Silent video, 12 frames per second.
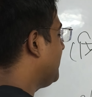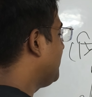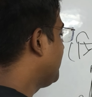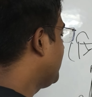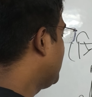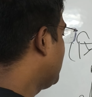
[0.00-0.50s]
है
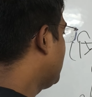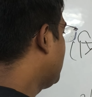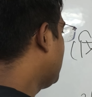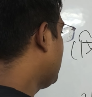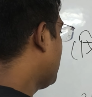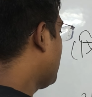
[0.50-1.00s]

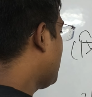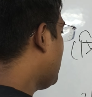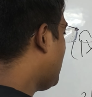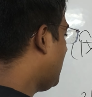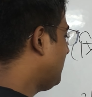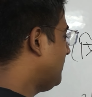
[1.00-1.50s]

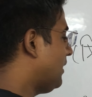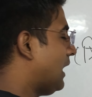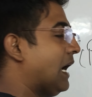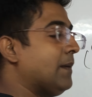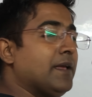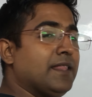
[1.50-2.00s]
अब
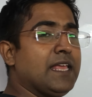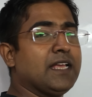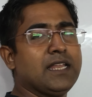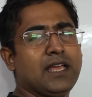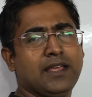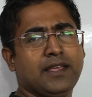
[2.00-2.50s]
हमें
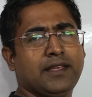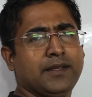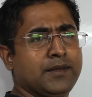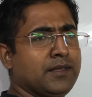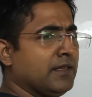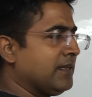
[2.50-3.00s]
देखना है
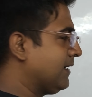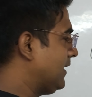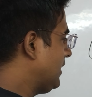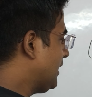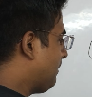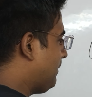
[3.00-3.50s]

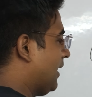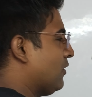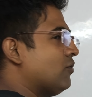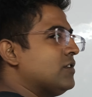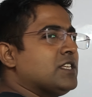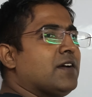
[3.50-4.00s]
कि
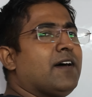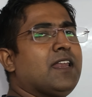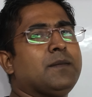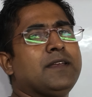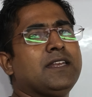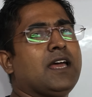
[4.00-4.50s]
नब्बे कौन सा
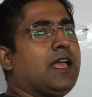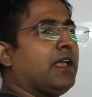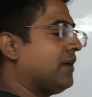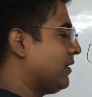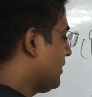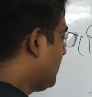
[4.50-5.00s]
वाला बनना
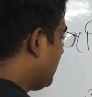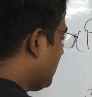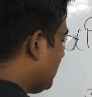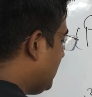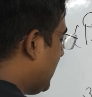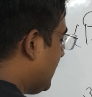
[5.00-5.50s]
है
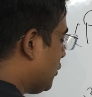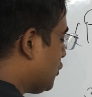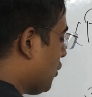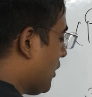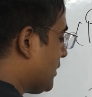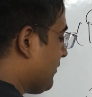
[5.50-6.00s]
ये जो
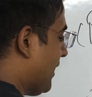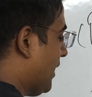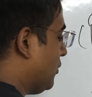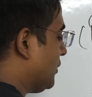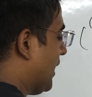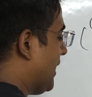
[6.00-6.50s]
चौरस
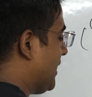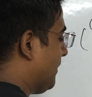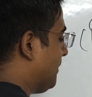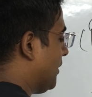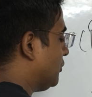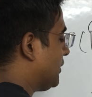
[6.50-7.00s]
वाला होता है ये
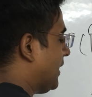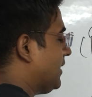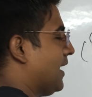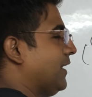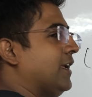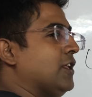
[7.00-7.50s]
नब्बे होता
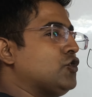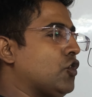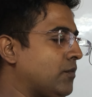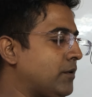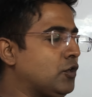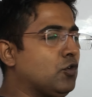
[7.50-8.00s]
है यानी कि
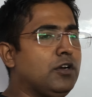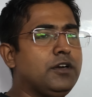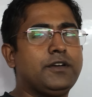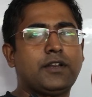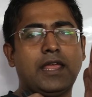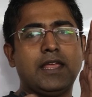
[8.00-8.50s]
जो बिल्कुल
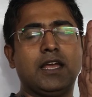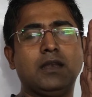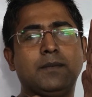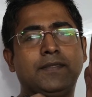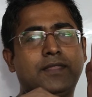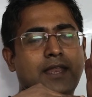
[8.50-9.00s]

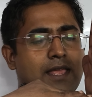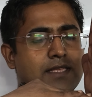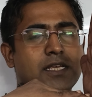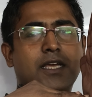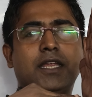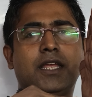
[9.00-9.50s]
ट्राइंगल बनता है ना
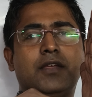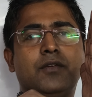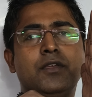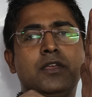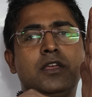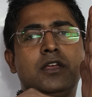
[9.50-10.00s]
ऐसे करके
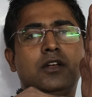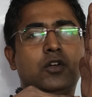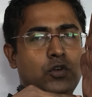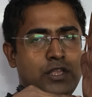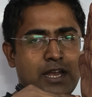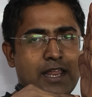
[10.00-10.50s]

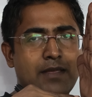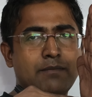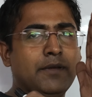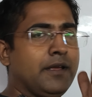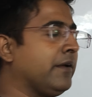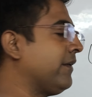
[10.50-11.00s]
गुनिया
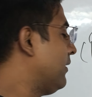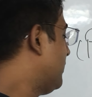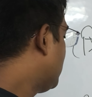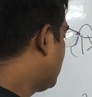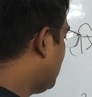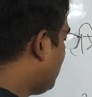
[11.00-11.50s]
टाइप में
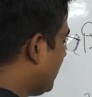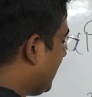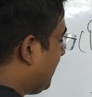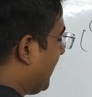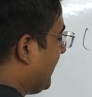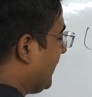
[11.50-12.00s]
तो वो
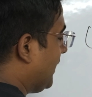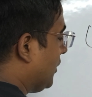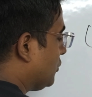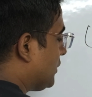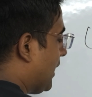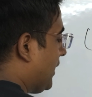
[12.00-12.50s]
नब्बे
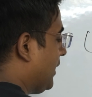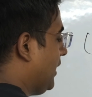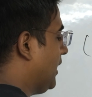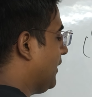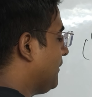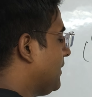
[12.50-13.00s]
डिग्री होता है
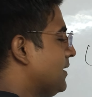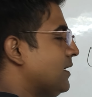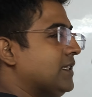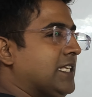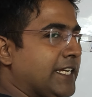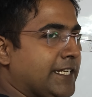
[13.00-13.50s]
ठीक है
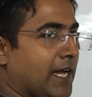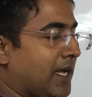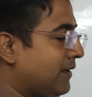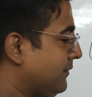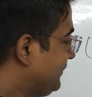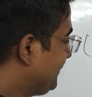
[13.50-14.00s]
थीटा